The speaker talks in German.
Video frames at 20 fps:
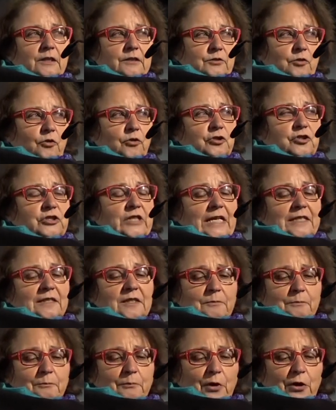Doch
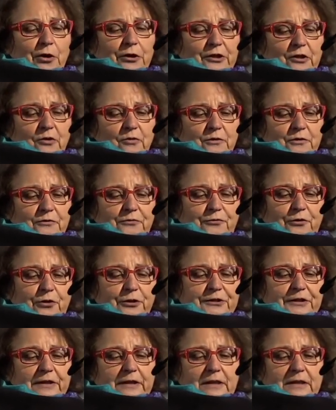statt Mörder und
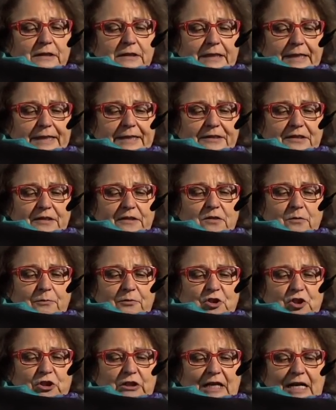Folterknechte zu
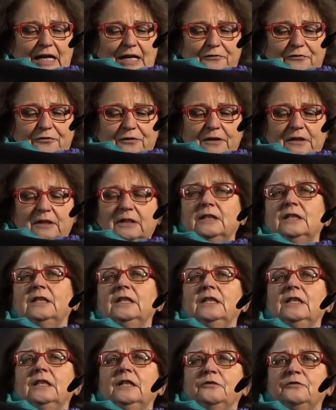bestrafen,
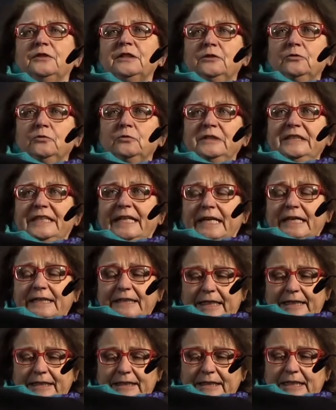wird nun
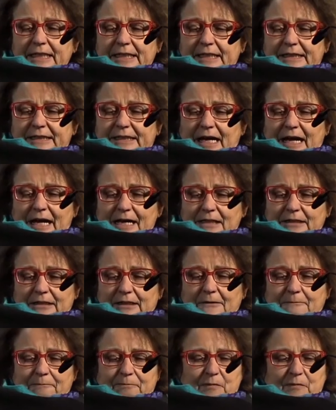derjenige gejagt,